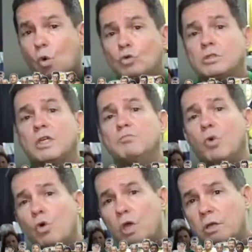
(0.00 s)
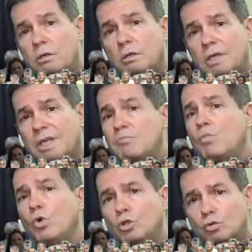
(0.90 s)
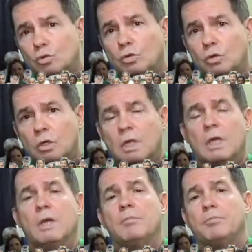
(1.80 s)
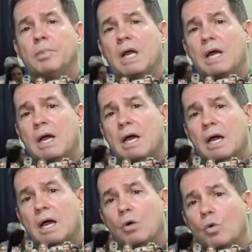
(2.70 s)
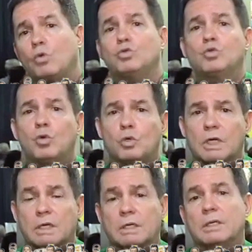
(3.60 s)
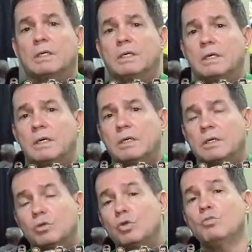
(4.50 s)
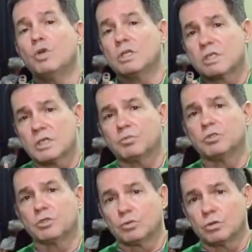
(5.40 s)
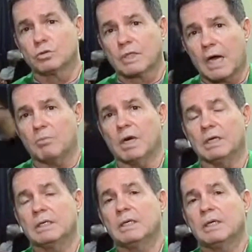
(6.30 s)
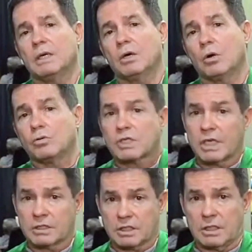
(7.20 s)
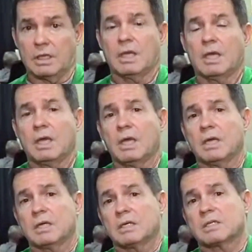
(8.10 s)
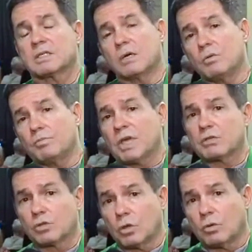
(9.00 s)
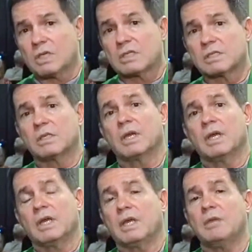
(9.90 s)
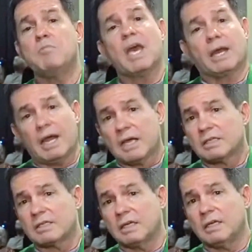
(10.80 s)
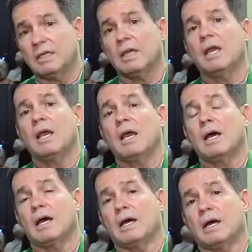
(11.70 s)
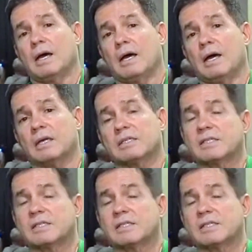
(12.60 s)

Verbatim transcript: contribuem e muito para a cultura do município de Tuiutaba. Ou seja, são pessoas que merecem a